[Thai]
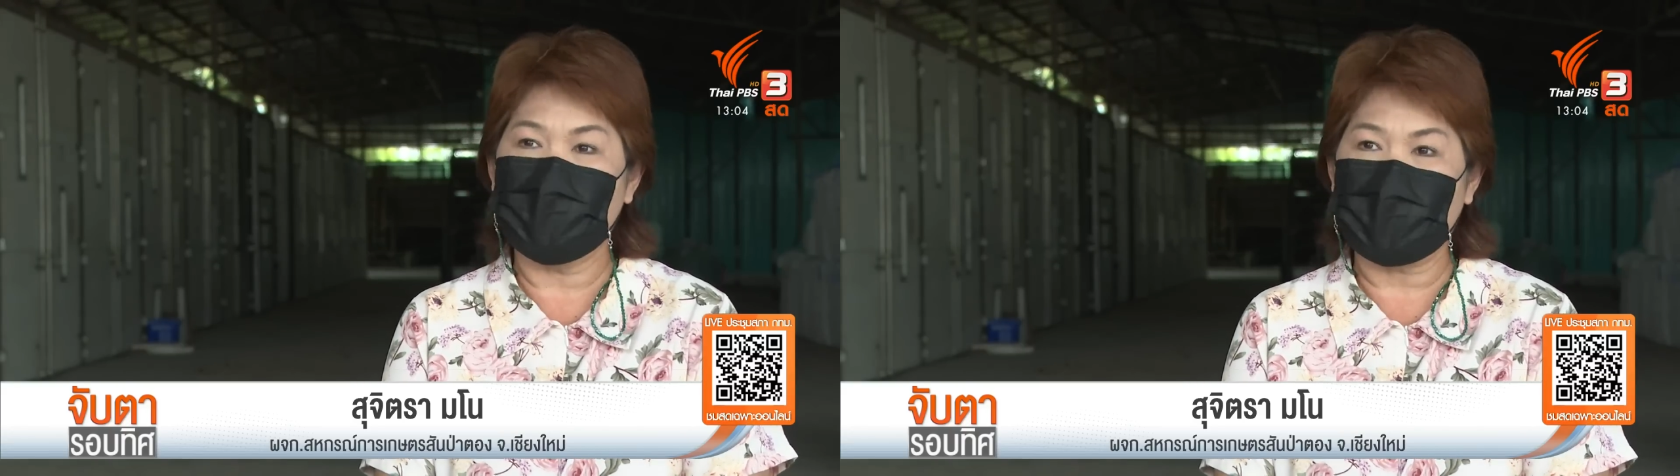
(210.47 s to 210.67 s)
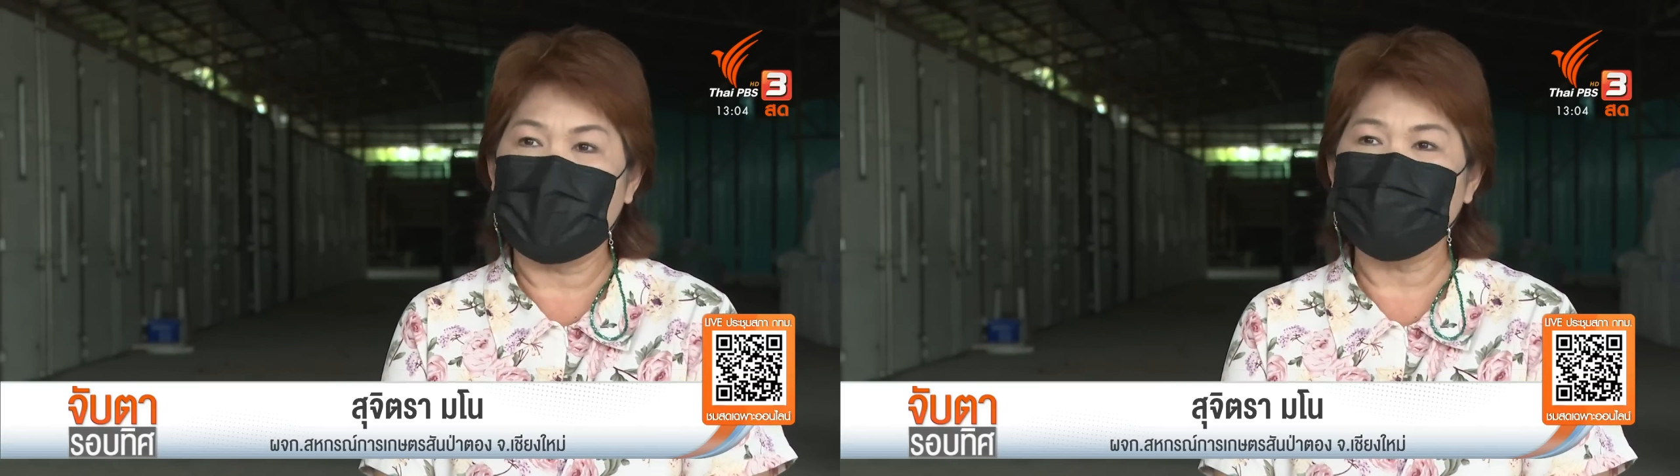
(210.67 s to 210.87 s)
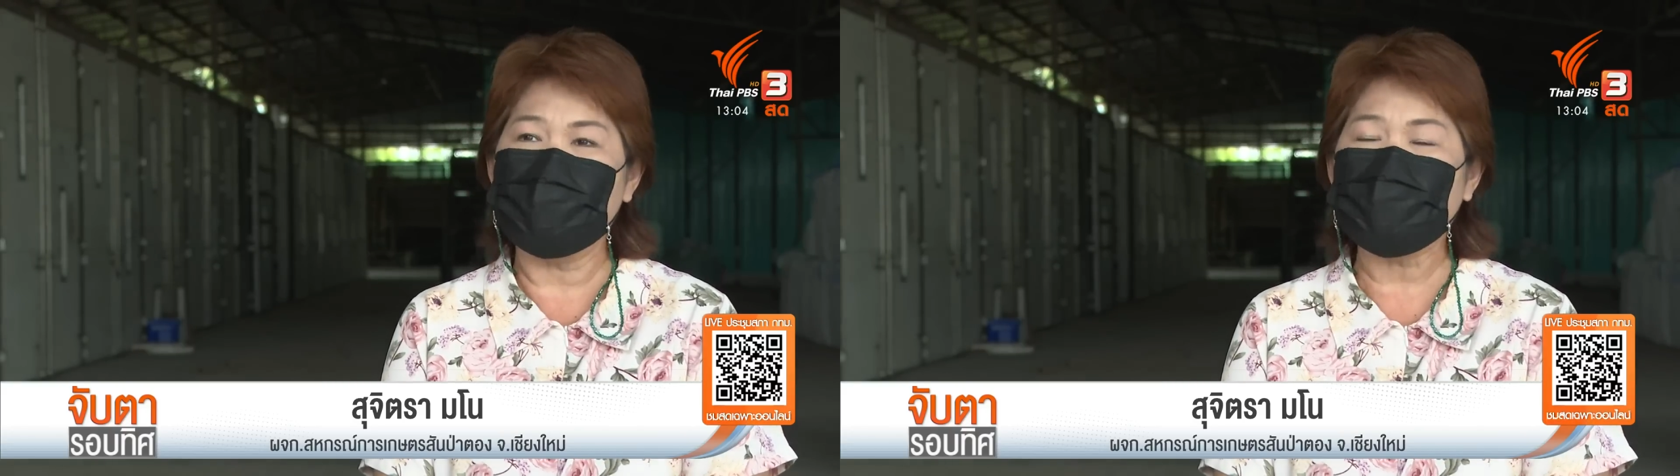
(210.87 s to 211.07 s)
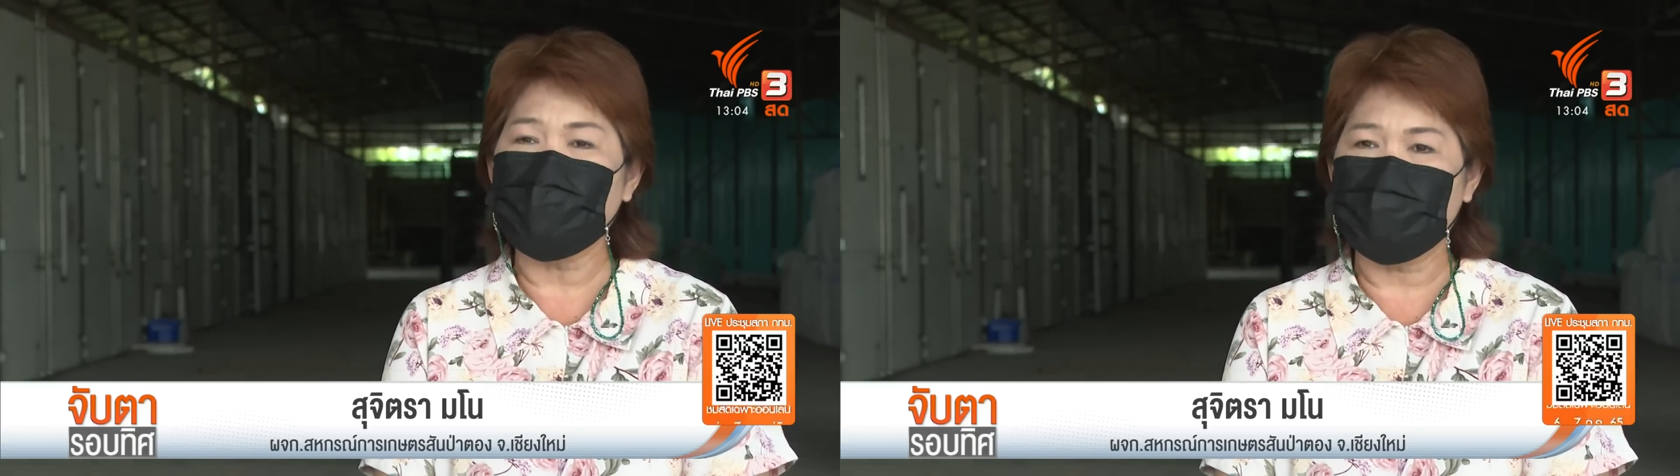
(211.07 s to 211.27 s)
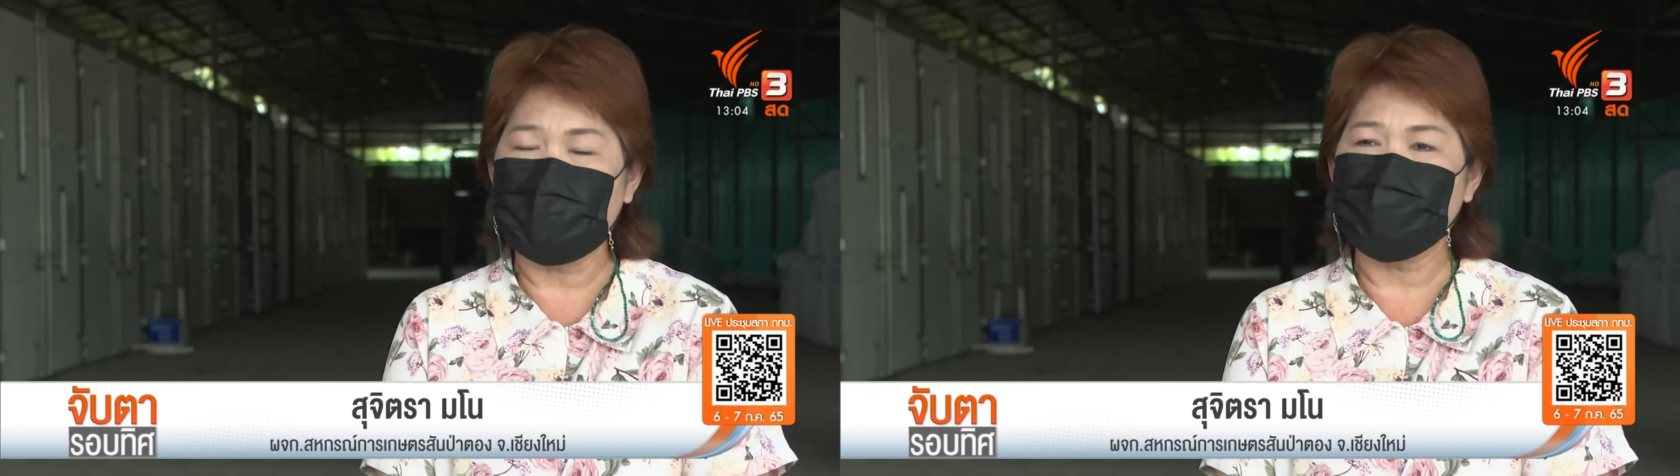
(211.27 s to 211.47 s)
ทุนนะคะเพราะว่า
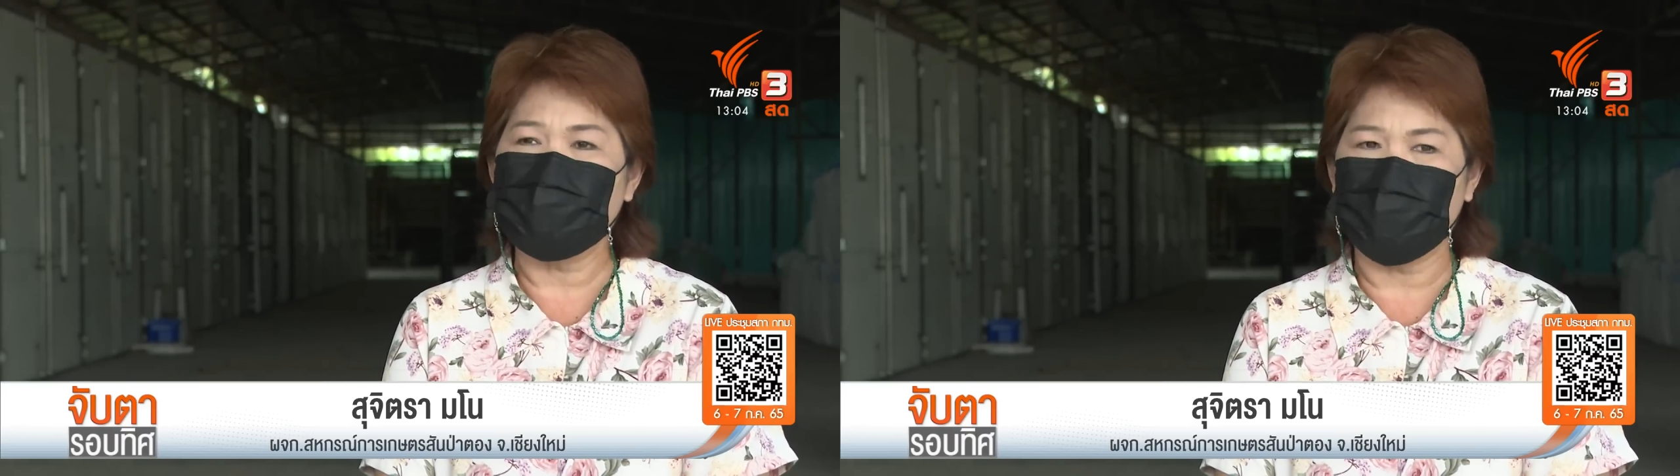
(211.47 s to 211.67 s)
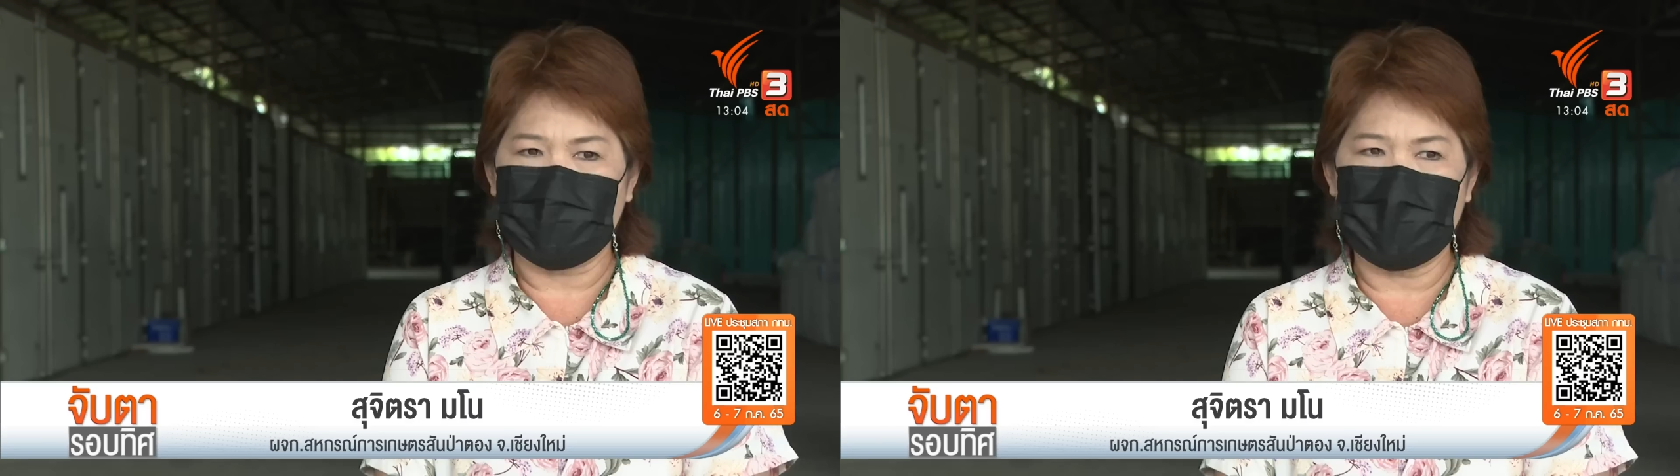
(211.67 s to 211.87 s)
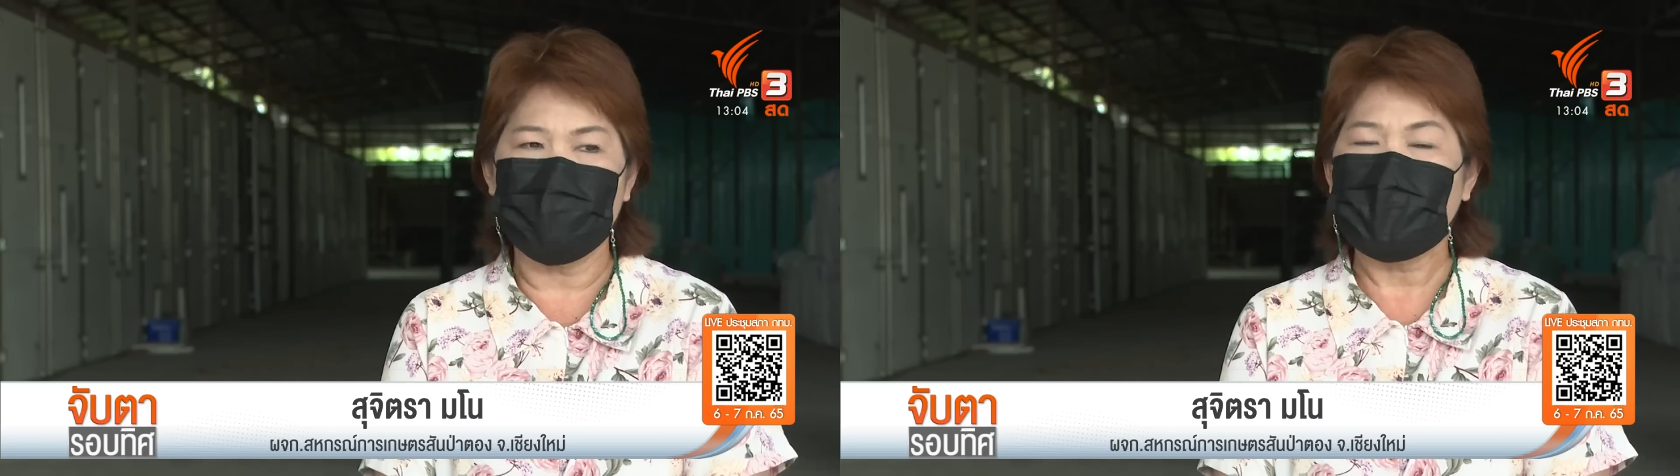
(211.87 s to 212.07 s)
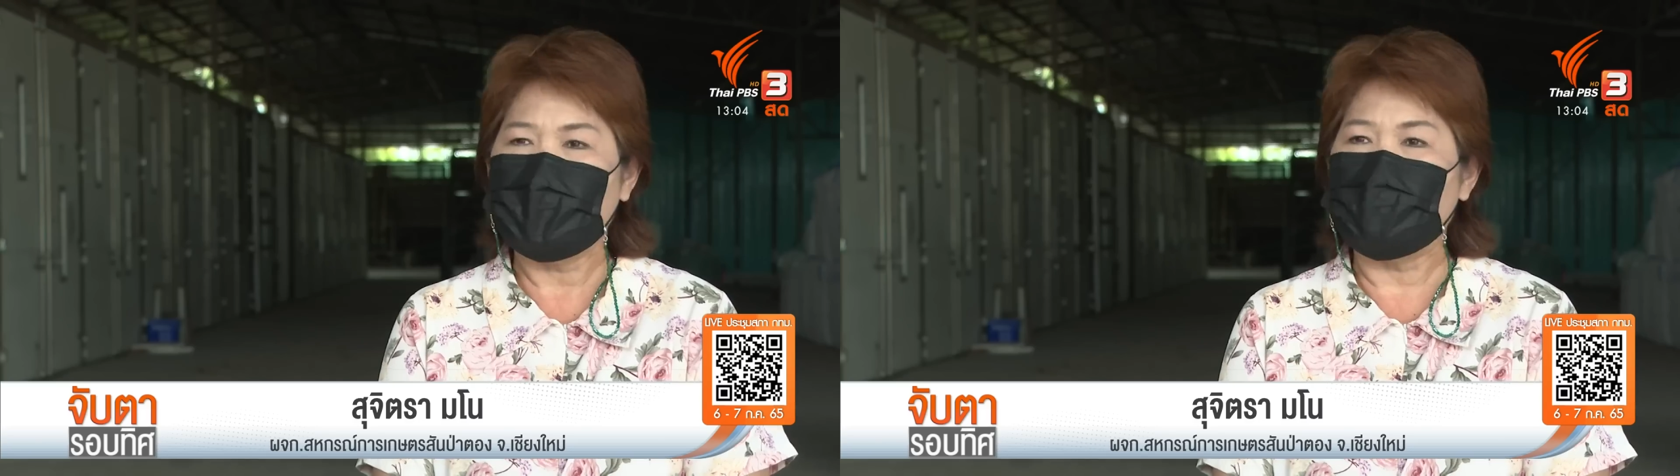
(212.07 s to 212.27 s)
ตอนซื้อลำไยสดเนี่ย